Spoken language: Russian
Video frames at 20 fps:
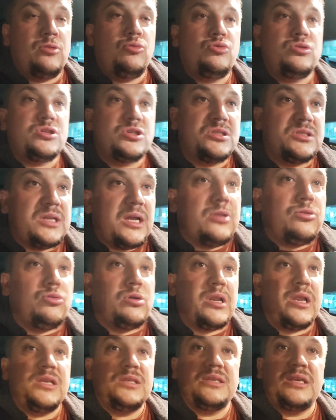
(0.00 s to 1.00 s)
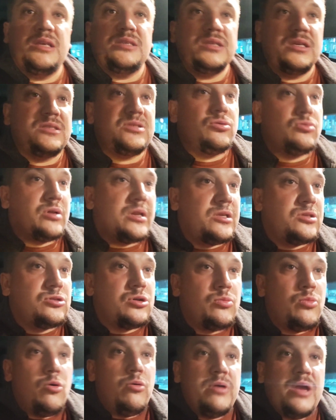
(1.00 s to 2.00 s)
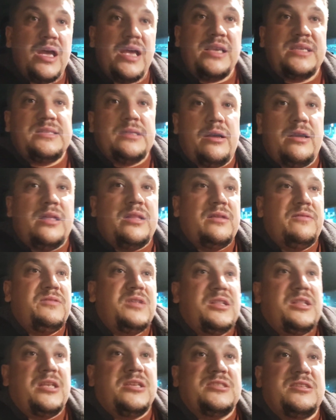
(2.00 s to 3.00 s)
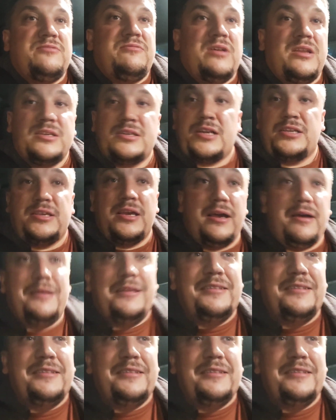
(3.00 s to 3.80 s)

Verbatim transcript: Нужно знать украинский язык, це украинскую мову. Я и знаю, я на дитинстві виріс, хотя,